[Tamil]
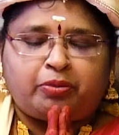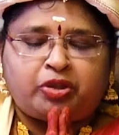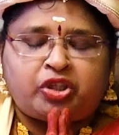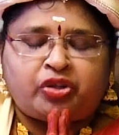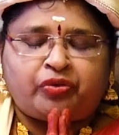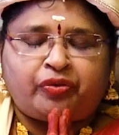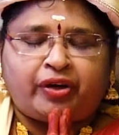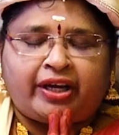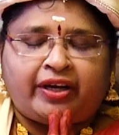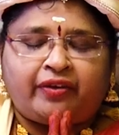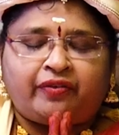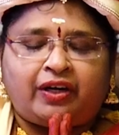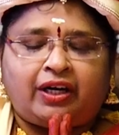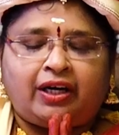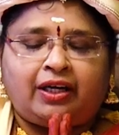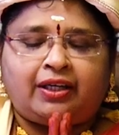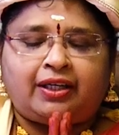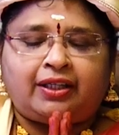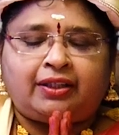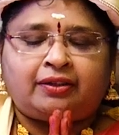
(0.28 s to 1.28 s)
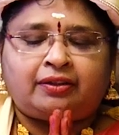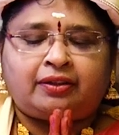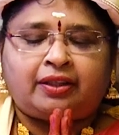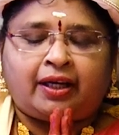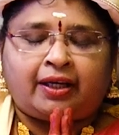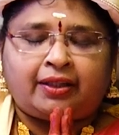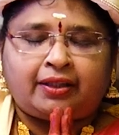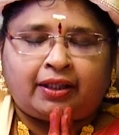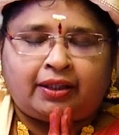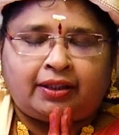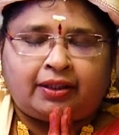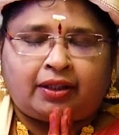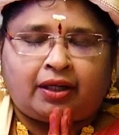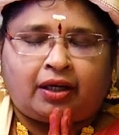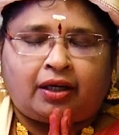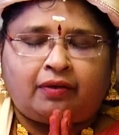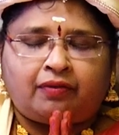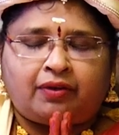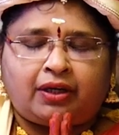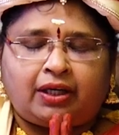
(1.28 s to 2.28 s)
சிவாய வாழ்க நாதன்
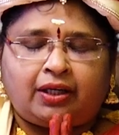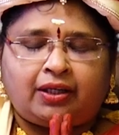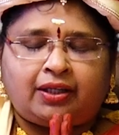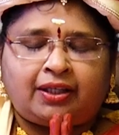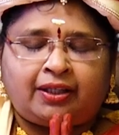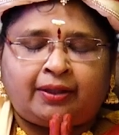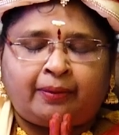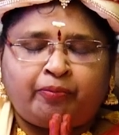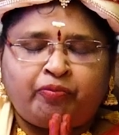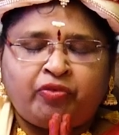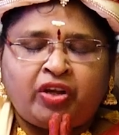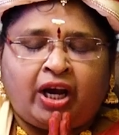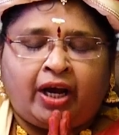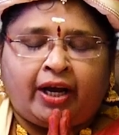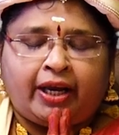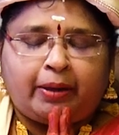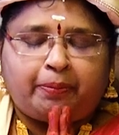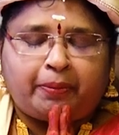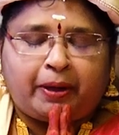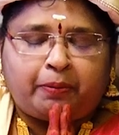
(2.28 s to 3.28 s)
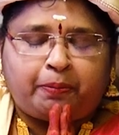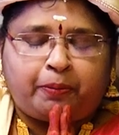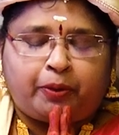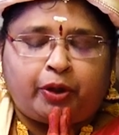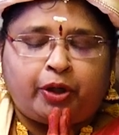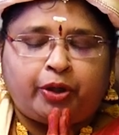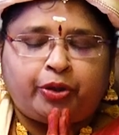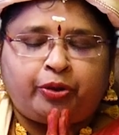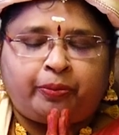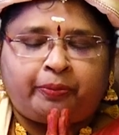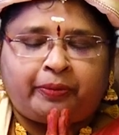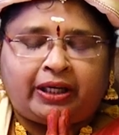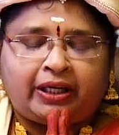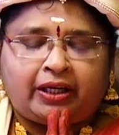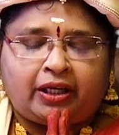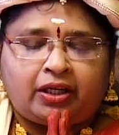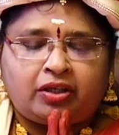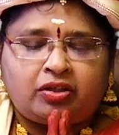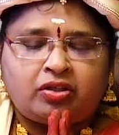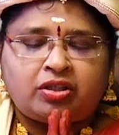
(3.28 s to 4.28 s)
தாழ் வாழ்க இமைப்பொழுதும்
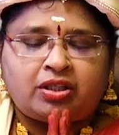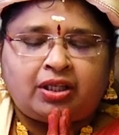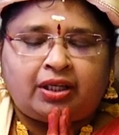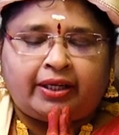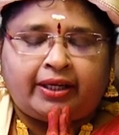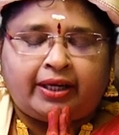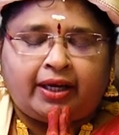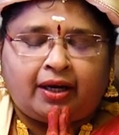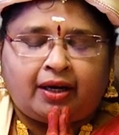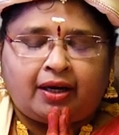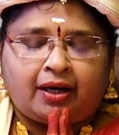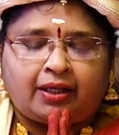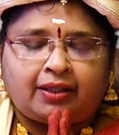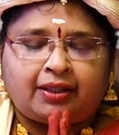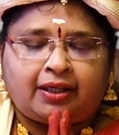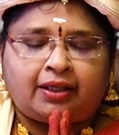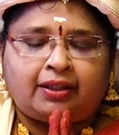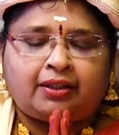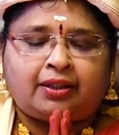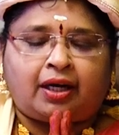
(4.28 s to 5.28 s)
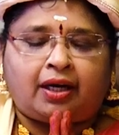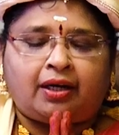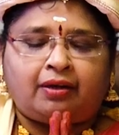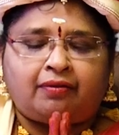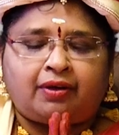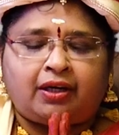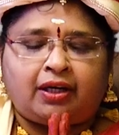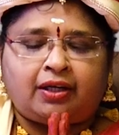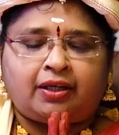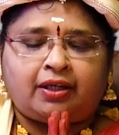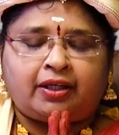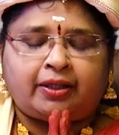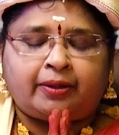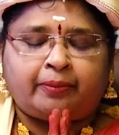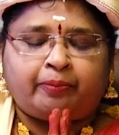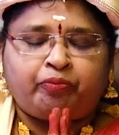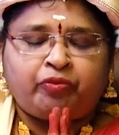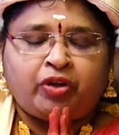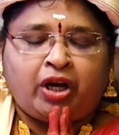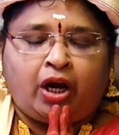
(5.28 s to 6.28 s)
இன்னெஞ்சில் நீங்காதான் தாழ் வாழ்க
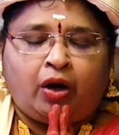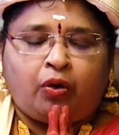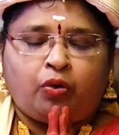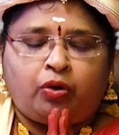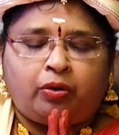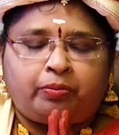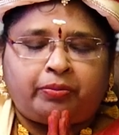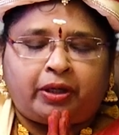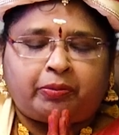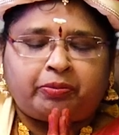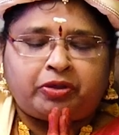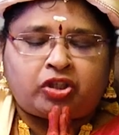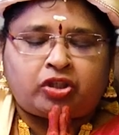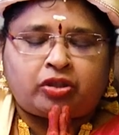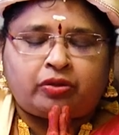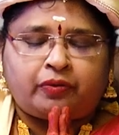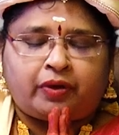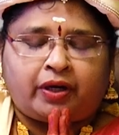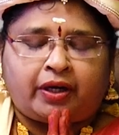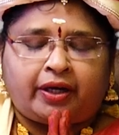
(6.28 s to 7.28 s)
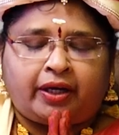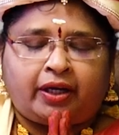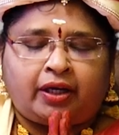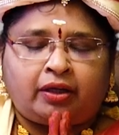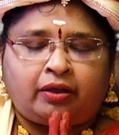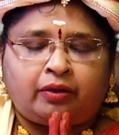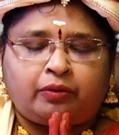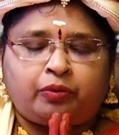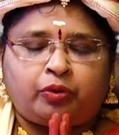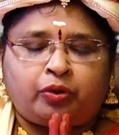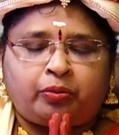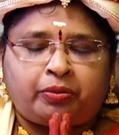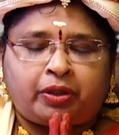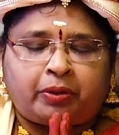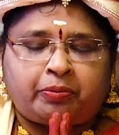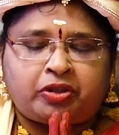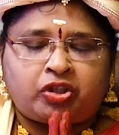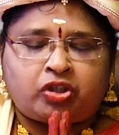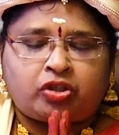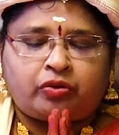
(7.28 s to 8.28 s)
ஓம் சிவாய ஓம்
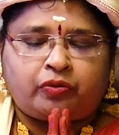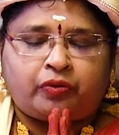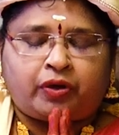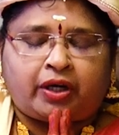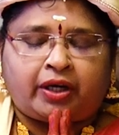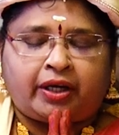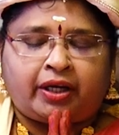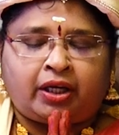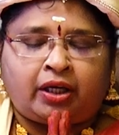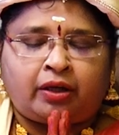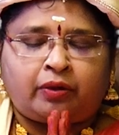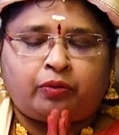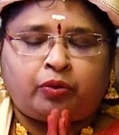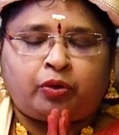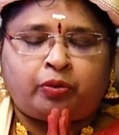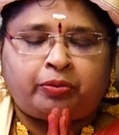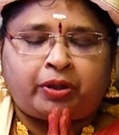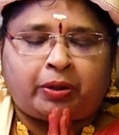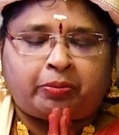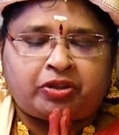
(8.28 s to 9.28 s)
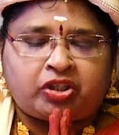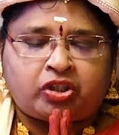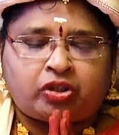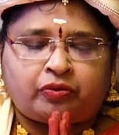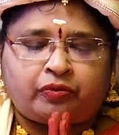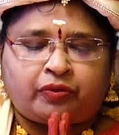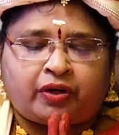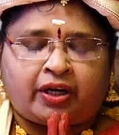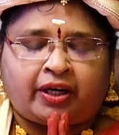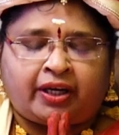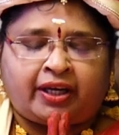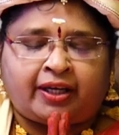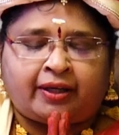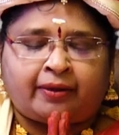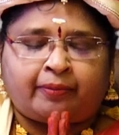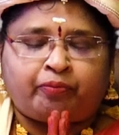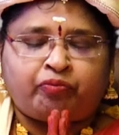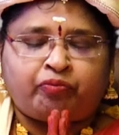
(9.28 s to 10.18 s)
சிவாய ஓம் சிவாய